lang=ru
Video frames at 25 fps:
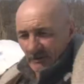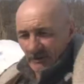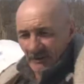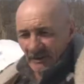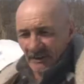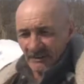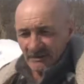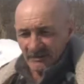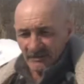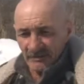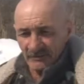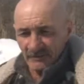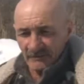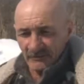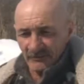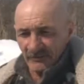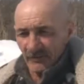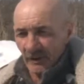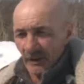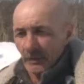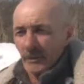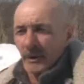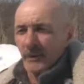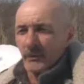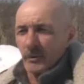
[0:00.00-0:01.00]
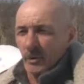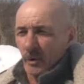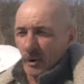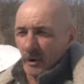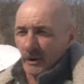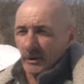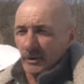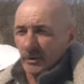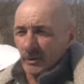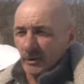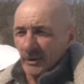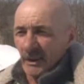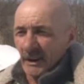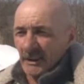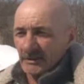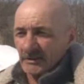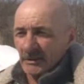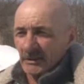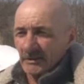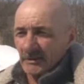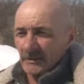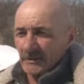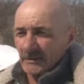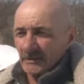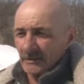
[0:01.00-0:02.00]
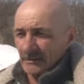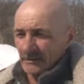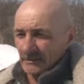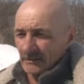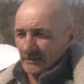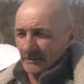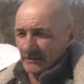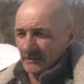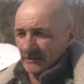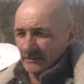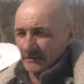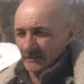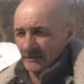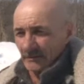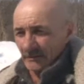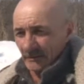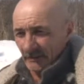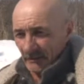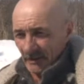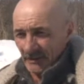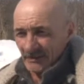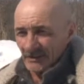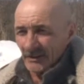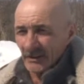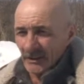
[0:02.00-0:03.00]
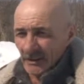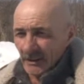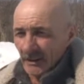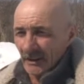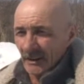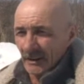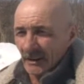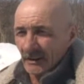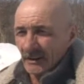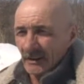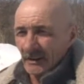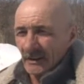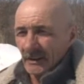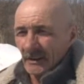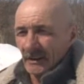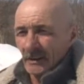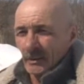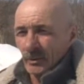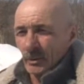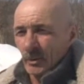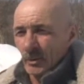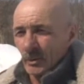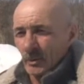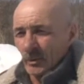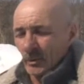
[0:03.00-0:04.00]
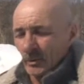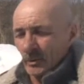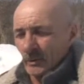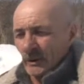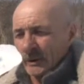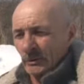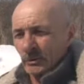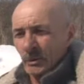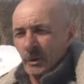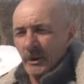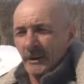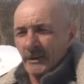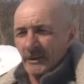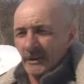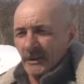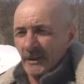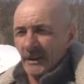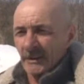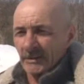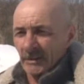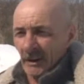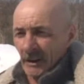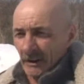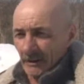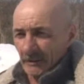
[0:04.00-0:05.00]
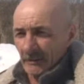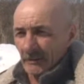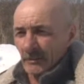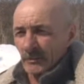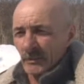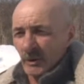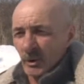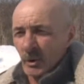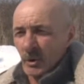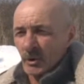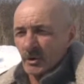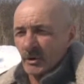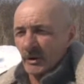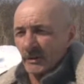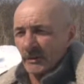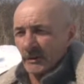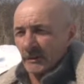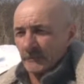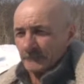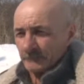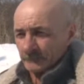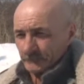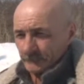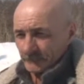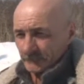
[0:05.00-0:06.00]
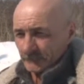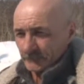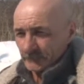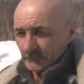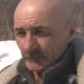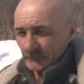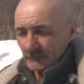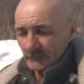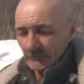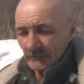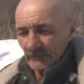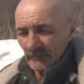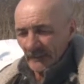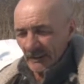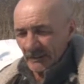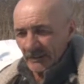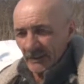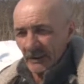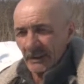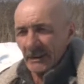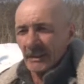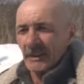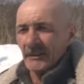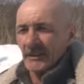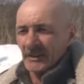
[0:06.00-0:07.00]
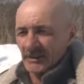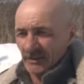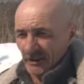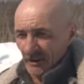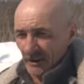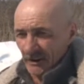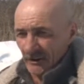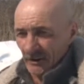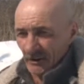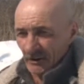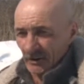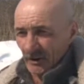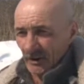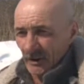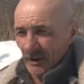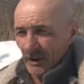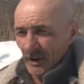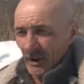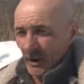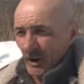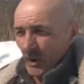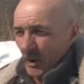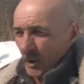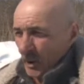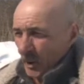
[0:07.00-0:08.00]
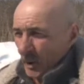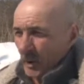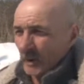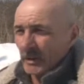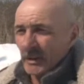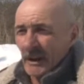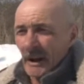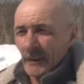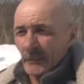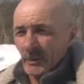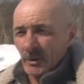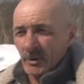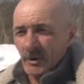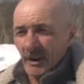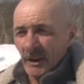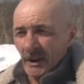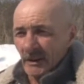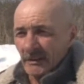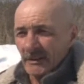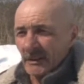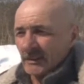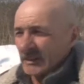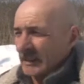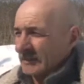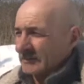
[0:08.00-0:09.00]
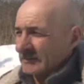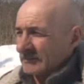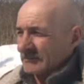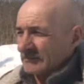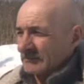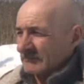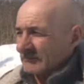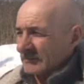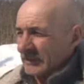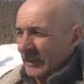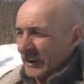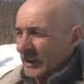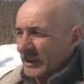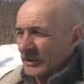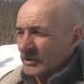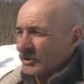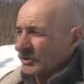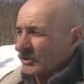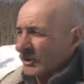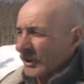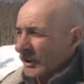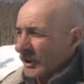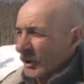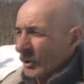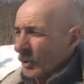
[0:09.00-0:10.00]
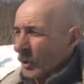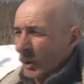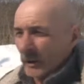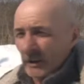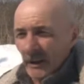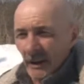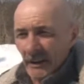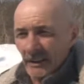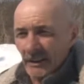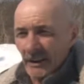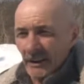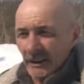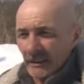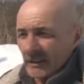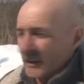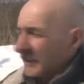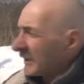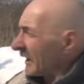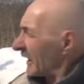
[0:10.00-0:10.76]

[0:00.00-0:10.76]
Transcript: Есть фирма в городе у нас, э, лесники, у которой директор Мирошин Николай Васильевич – он нам уже где-то 3-4 года никогда не